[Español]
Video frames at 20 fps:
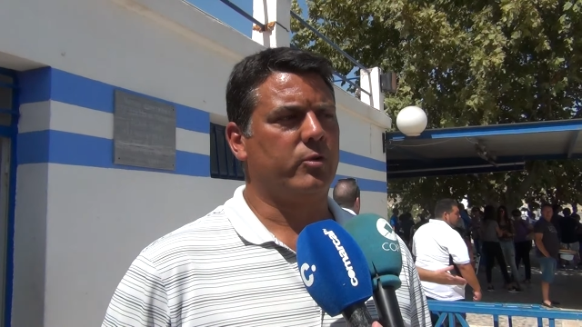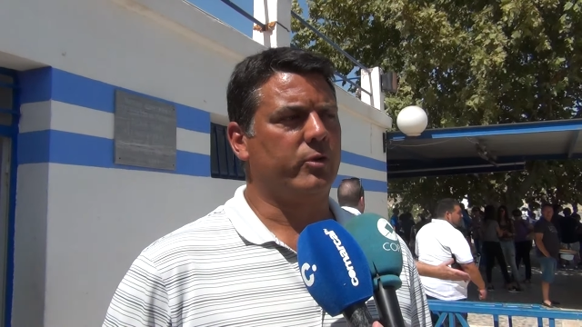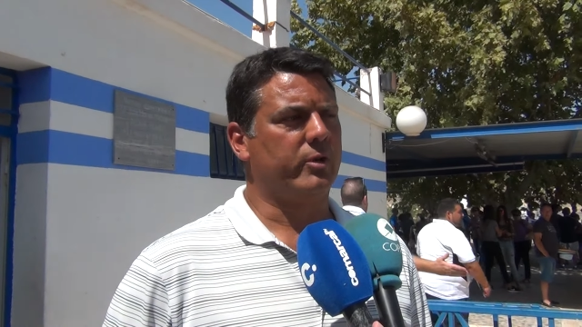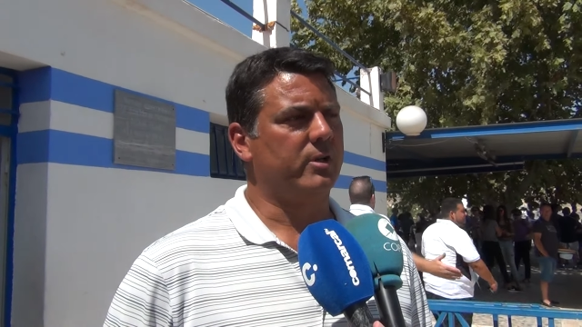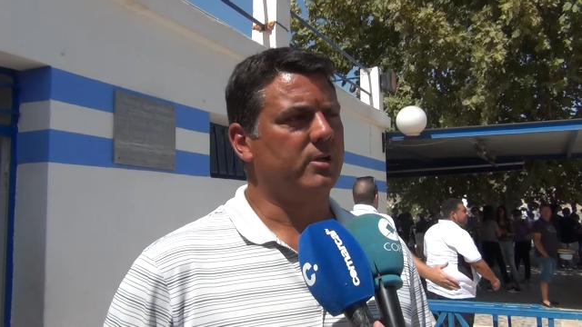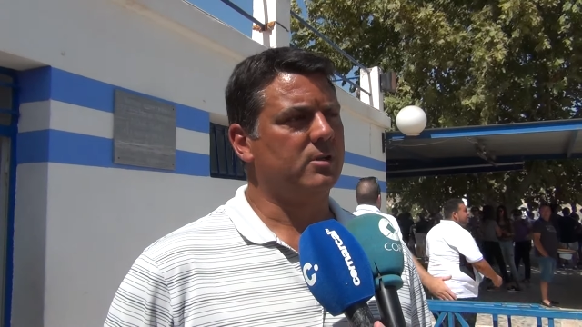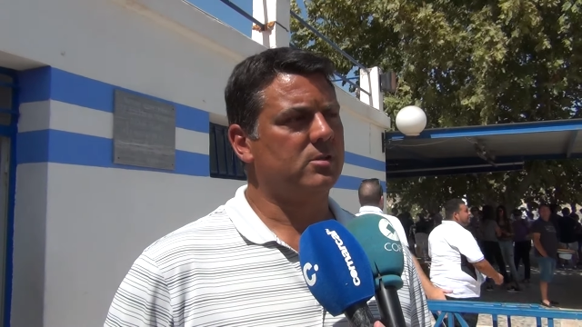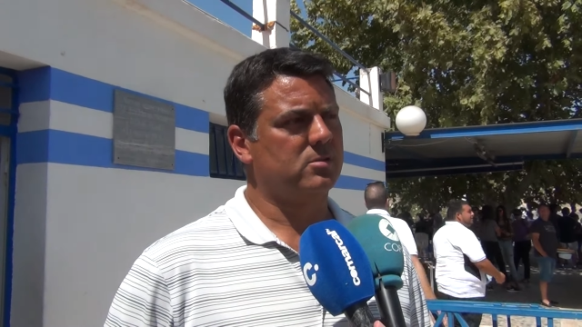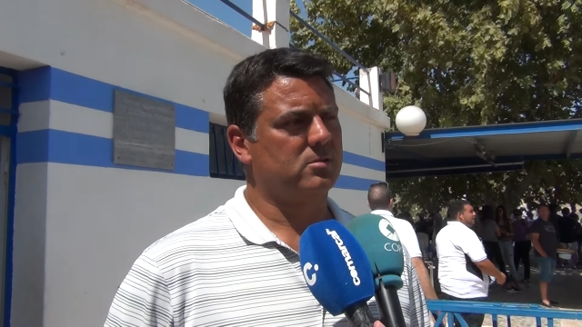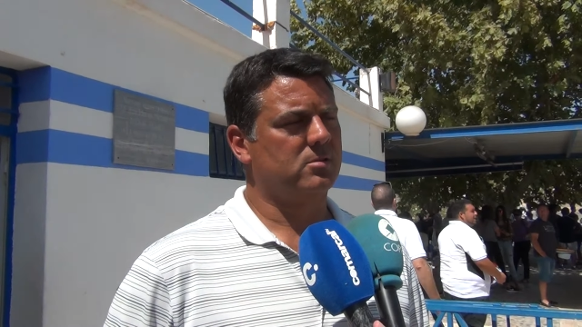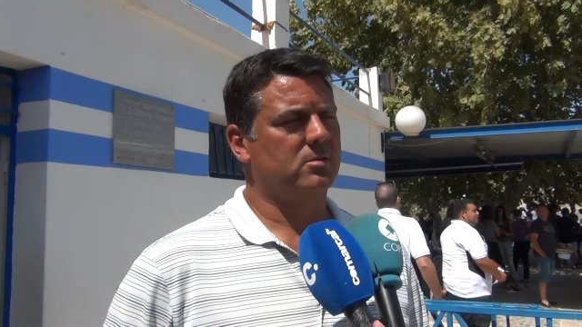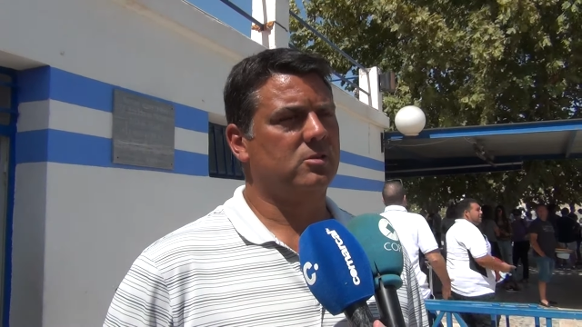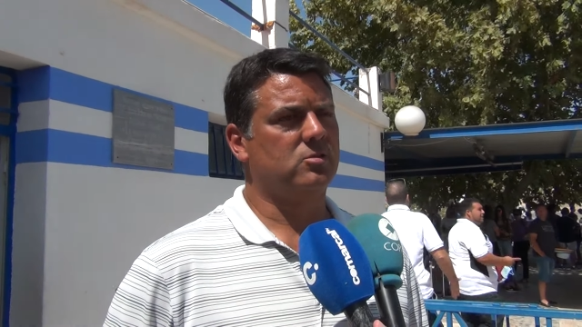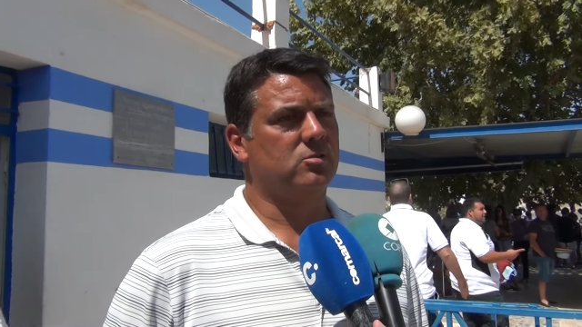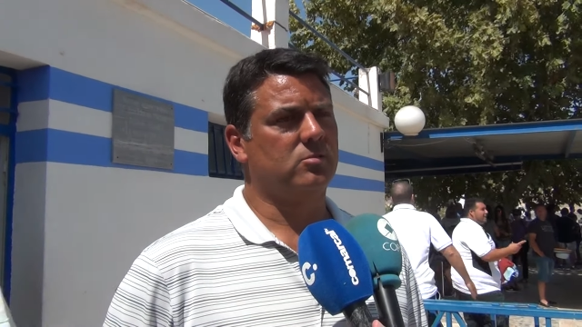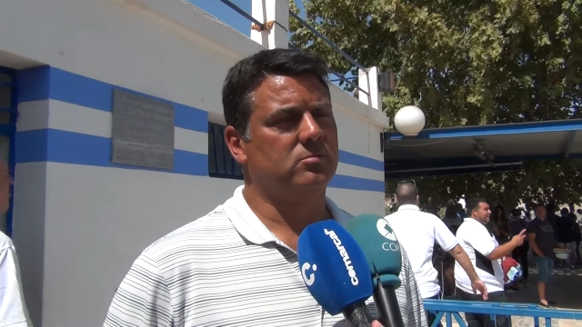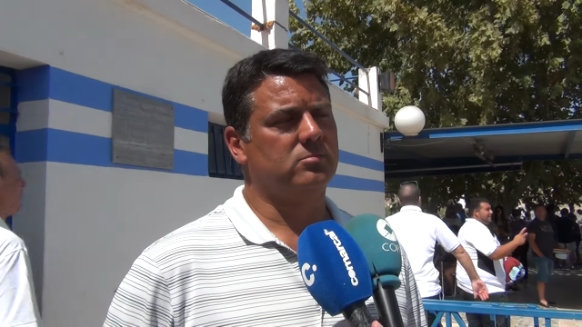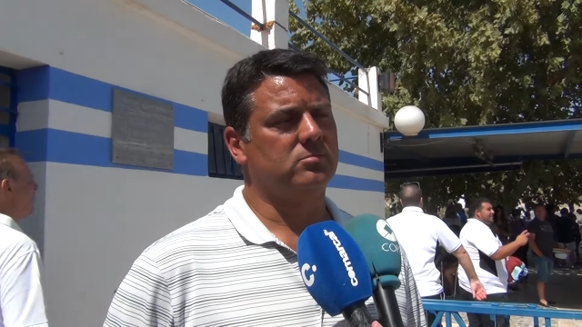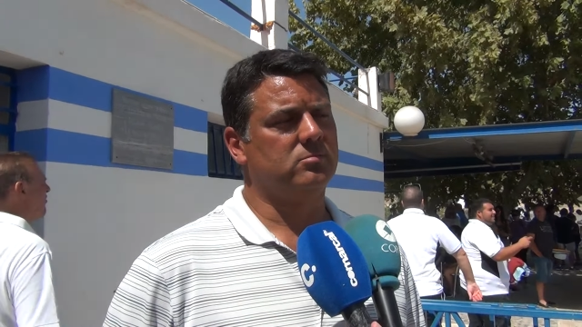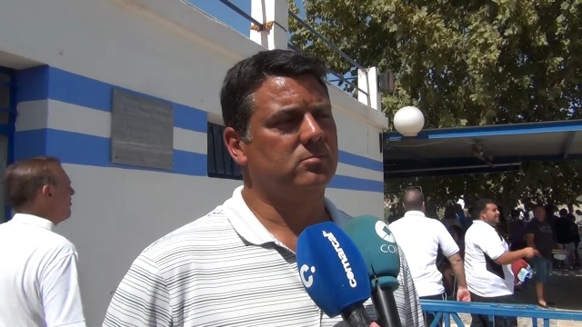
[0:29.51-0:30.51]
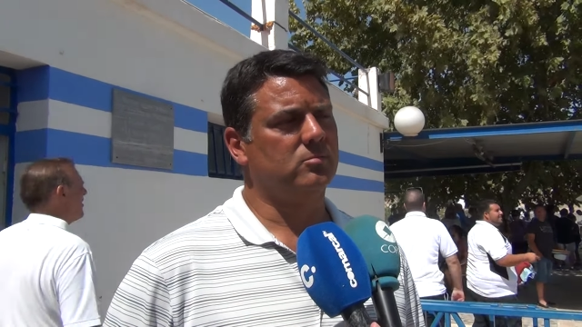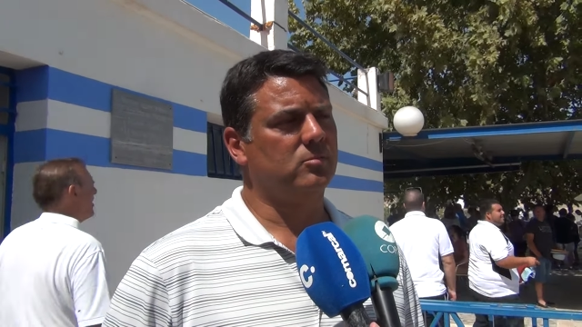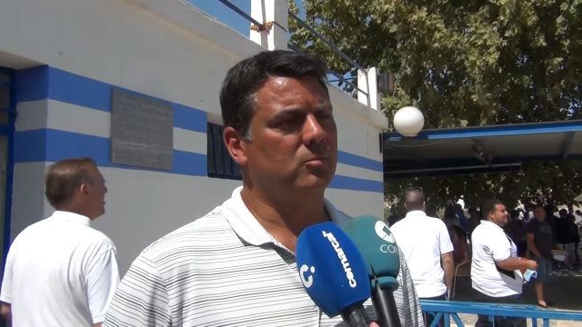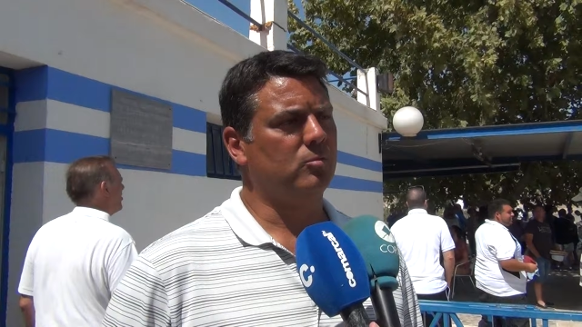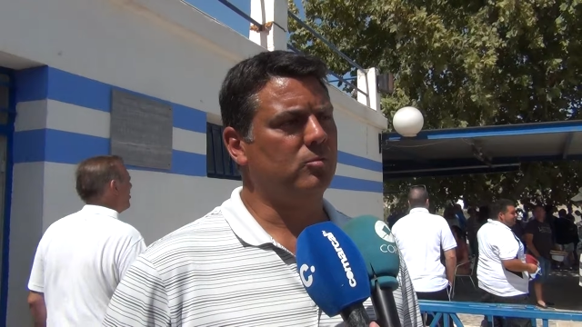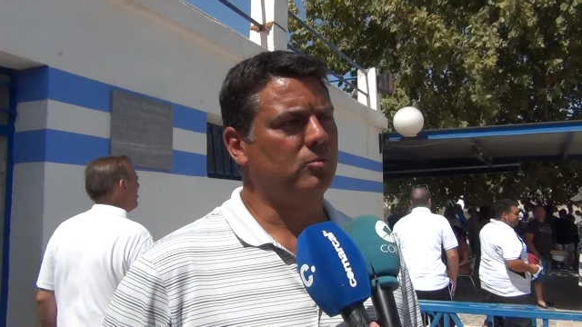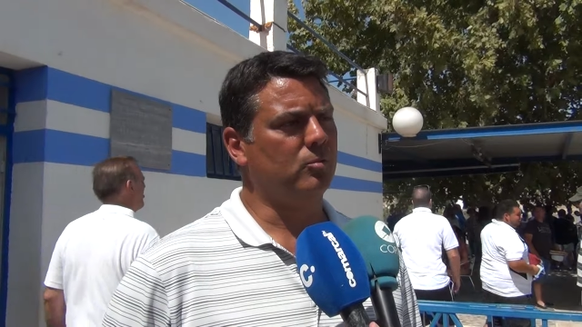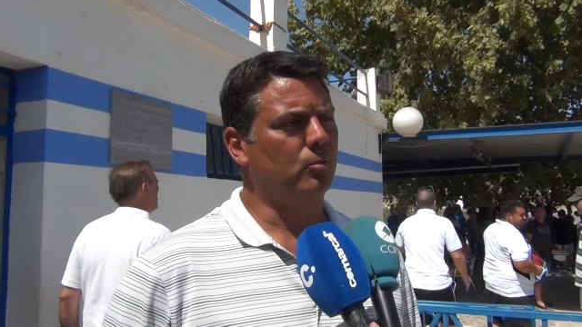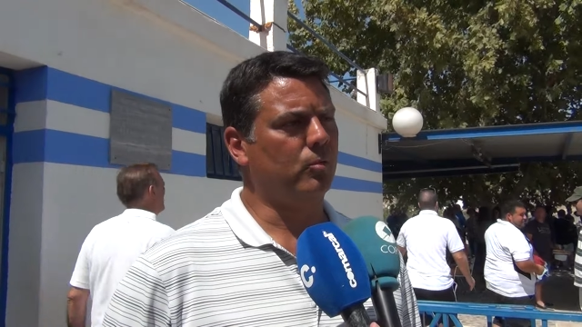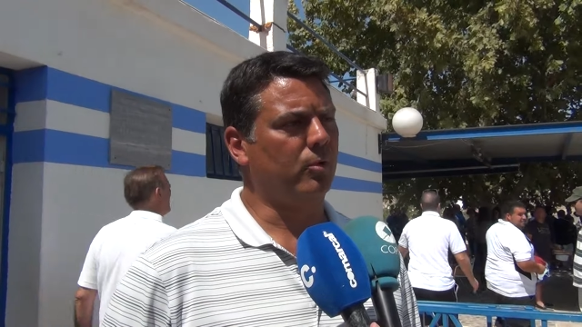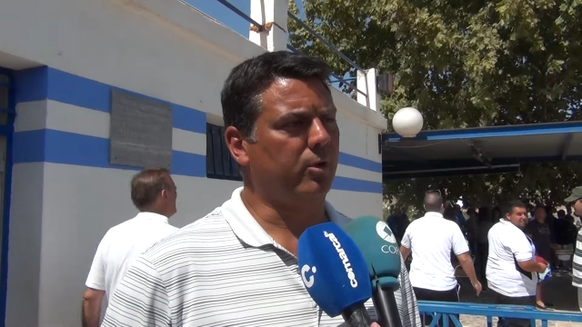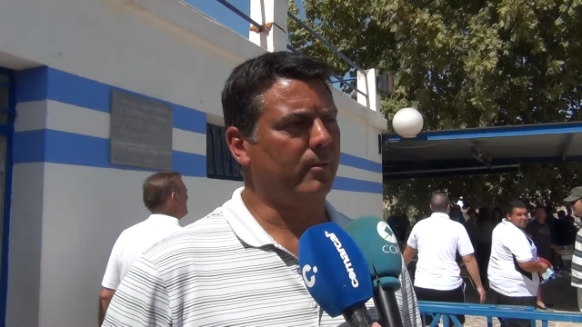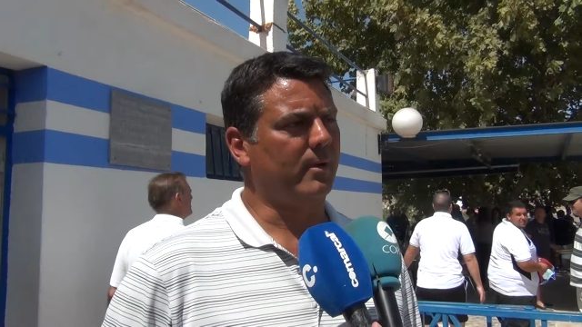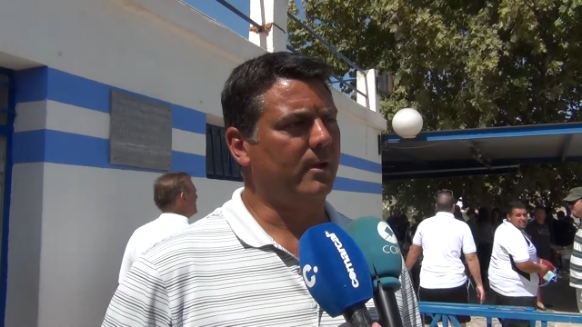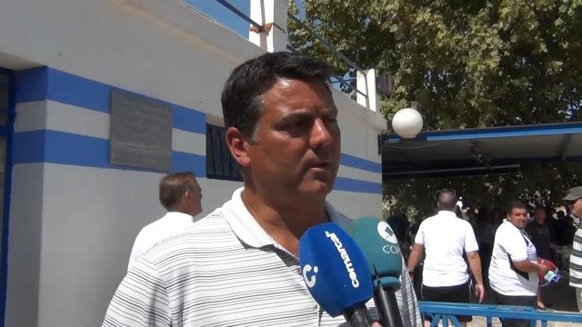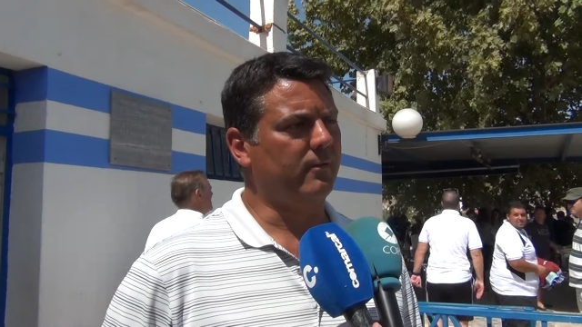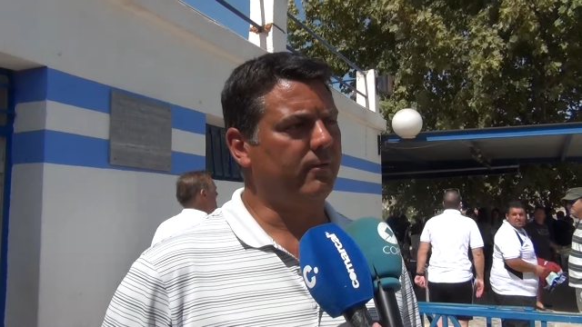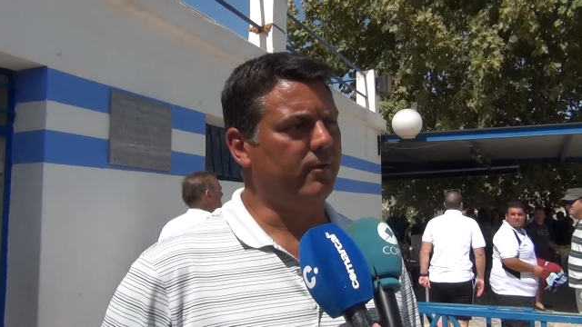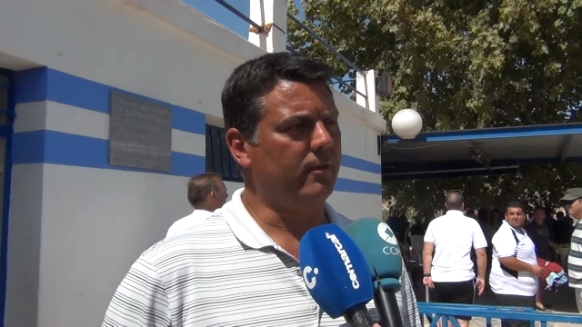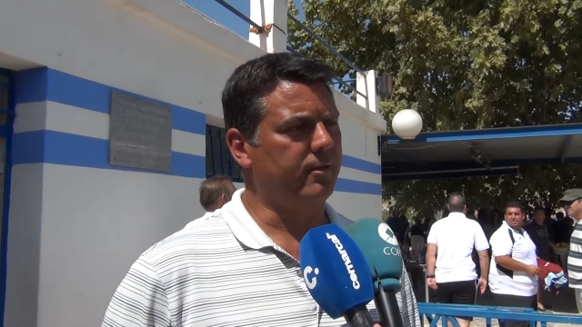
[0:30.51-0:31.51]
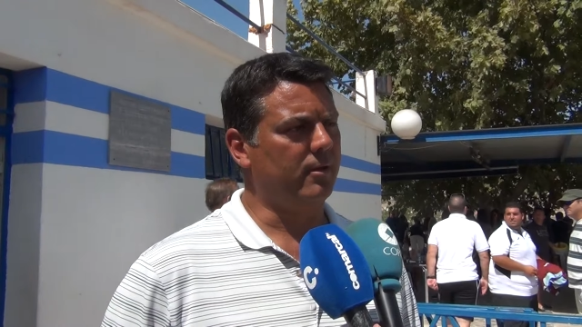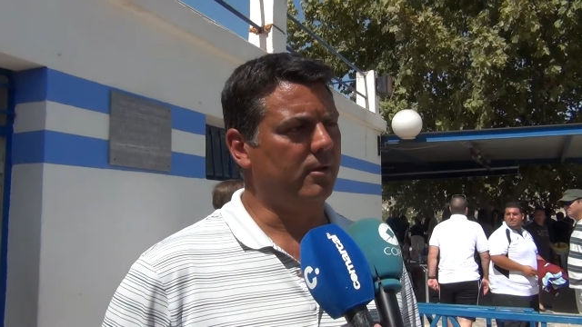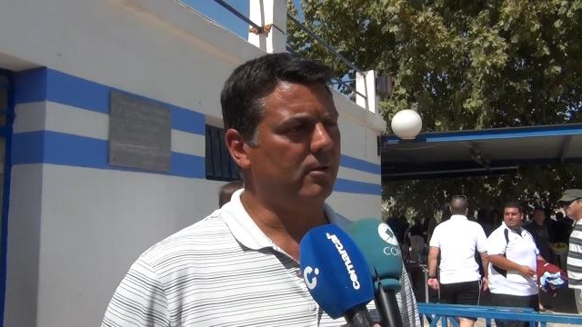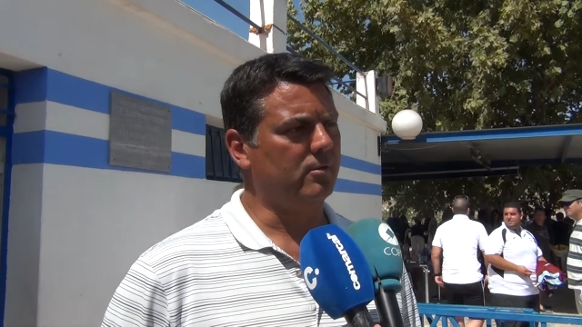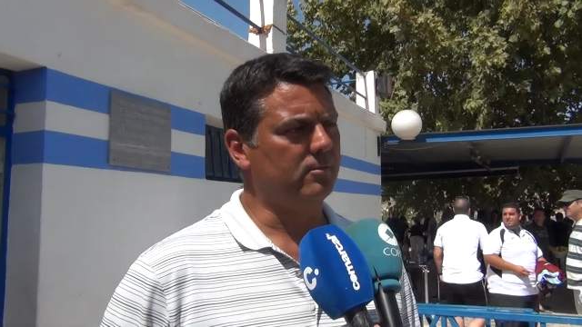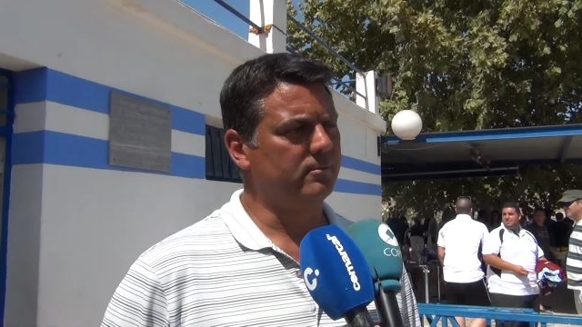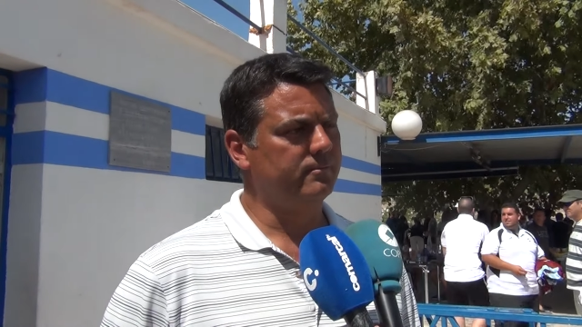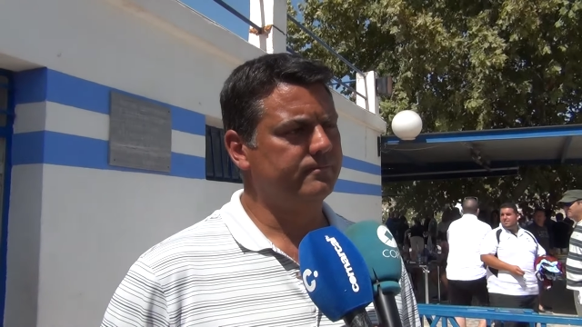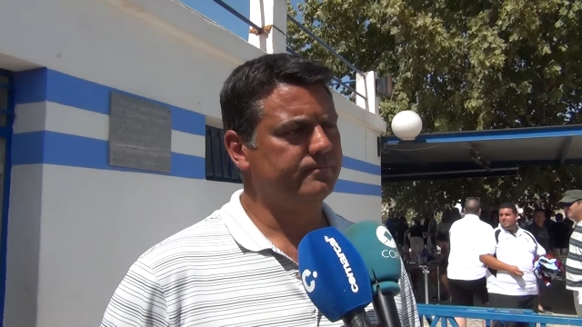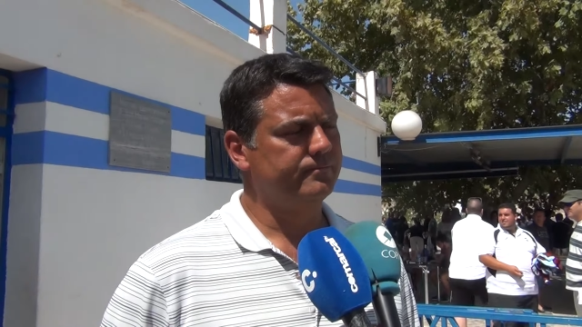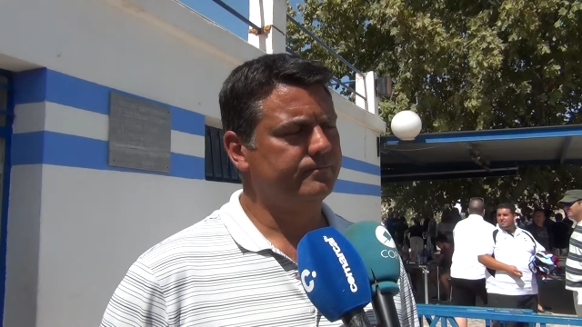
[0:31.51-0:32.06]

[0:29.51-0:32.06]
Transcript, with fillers: pues es un, rival difícil, ¿no?